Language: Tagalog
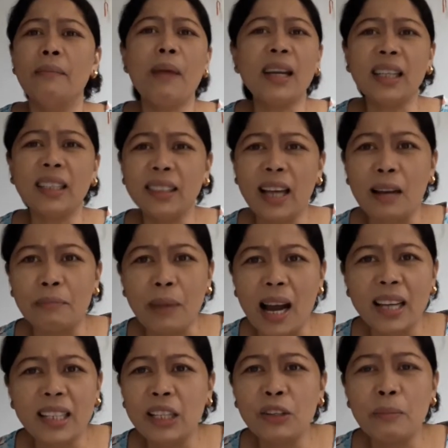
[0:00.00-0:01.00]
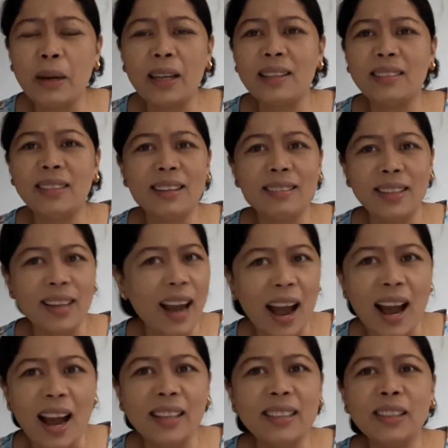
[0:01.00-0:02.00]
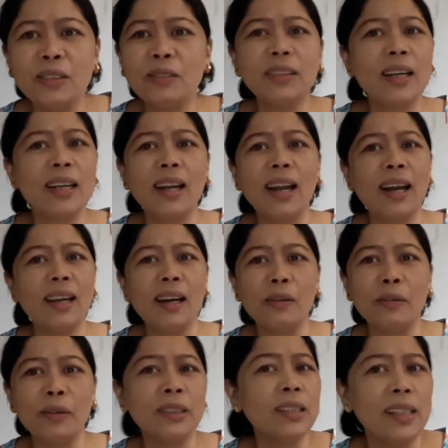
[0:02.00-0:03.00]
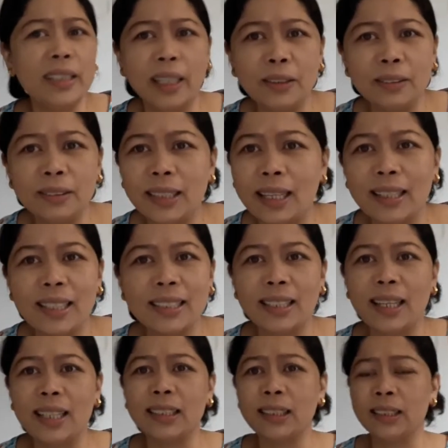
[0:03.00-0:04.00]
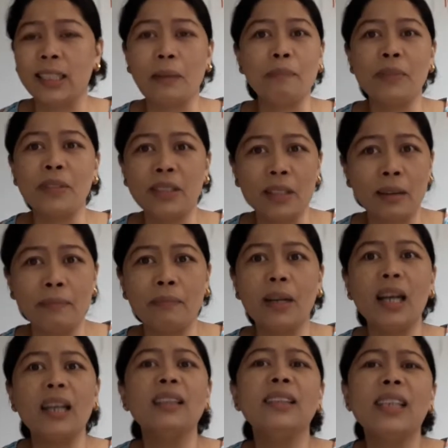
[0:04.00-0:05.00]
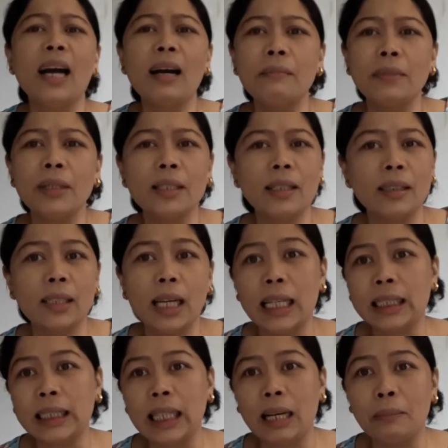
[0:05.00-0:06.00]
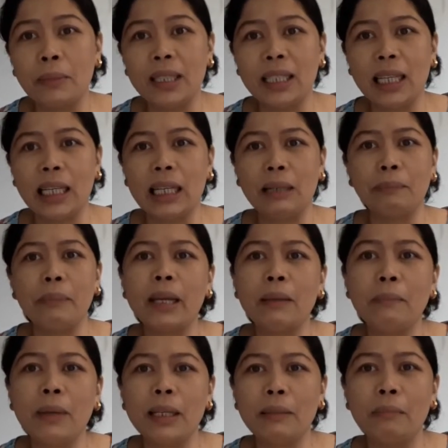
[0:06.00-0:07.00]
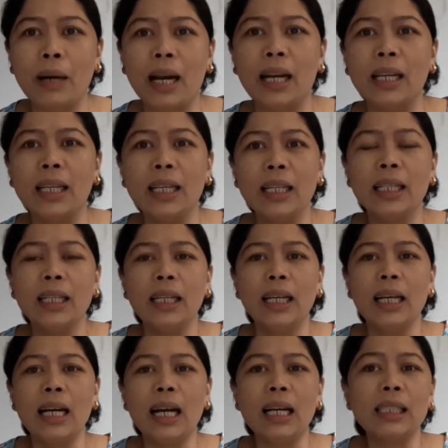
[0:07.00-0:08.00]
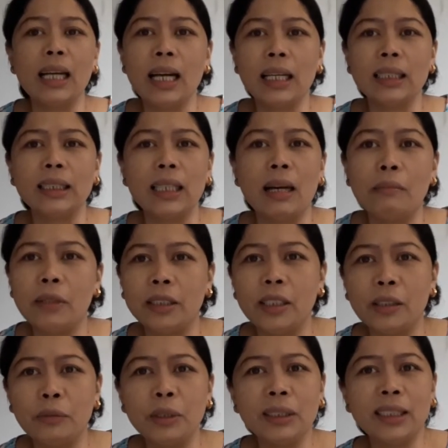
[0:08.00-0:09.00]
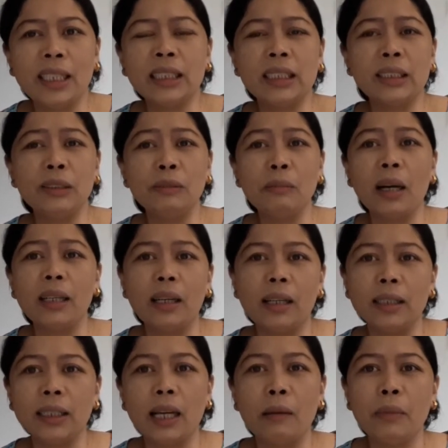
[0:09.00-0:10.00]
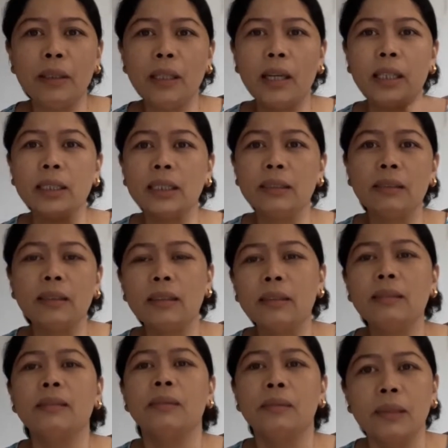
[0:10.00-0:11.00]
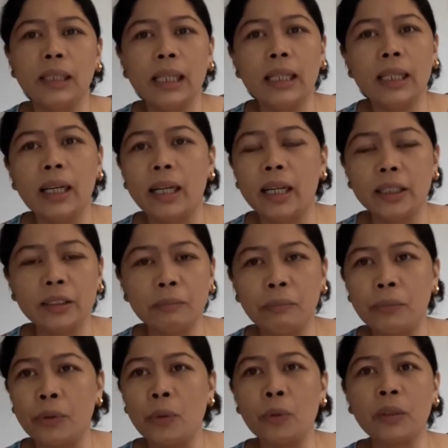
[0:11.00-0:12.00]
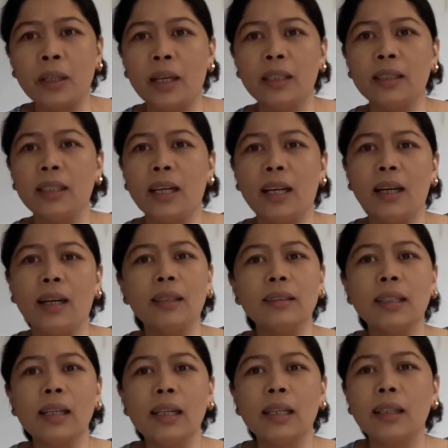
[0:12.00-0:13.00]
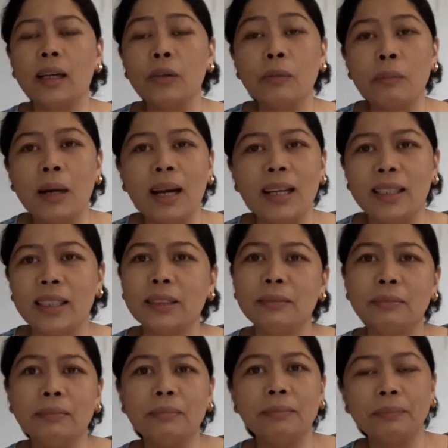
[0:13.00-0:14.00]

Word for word: Bakit nga ba? Hindi ko maintindihan. Itong kakilala ko is ganun talaga siya ka-chef-chef. Ang dami niyang nakasama na paiba-iba ang nakakasama niya. Which is, yung mga nakasama niya is really heartbroken na talagang umaalis.